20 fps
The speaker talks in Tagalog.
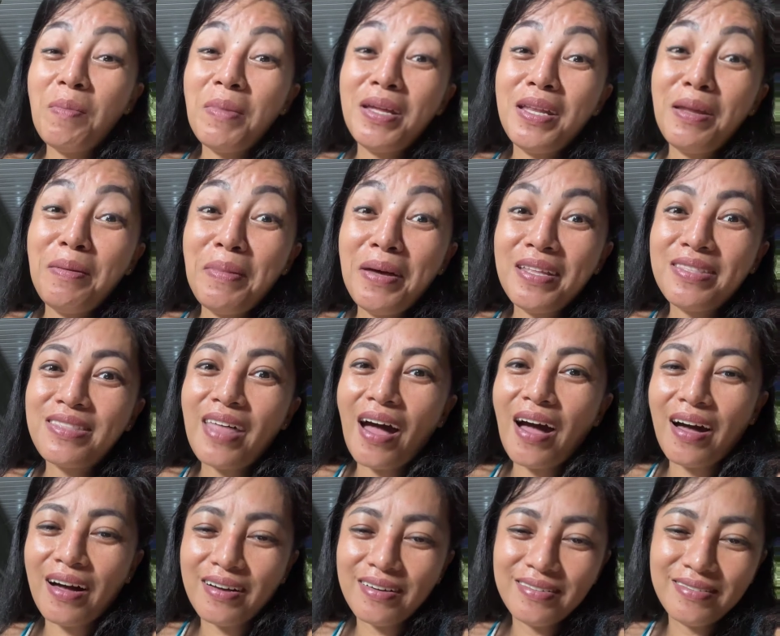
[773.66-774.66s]
Duwami ni
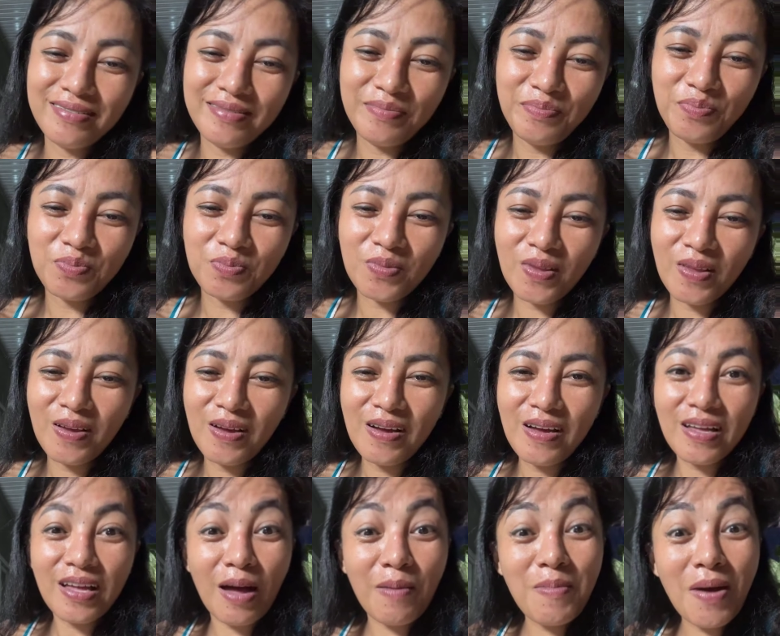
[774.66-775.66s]
mita.
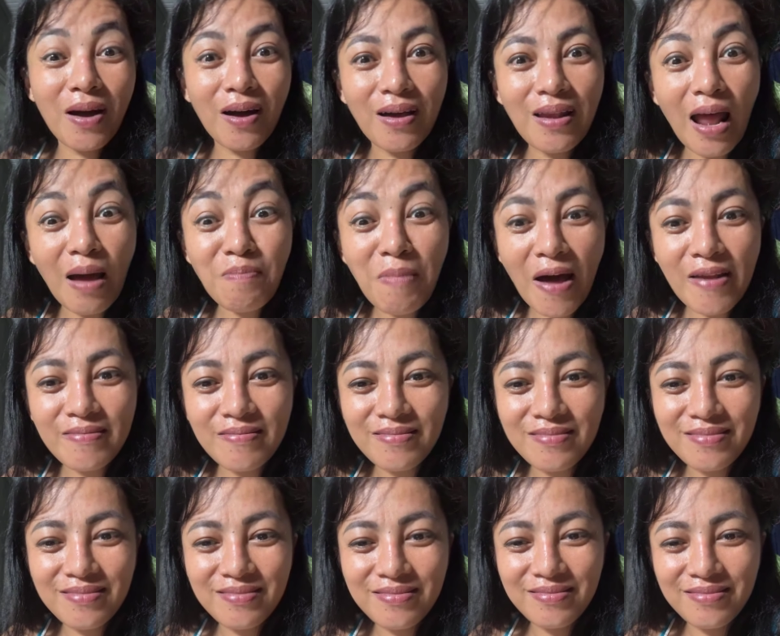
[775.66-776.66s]
Kami ang kalaban.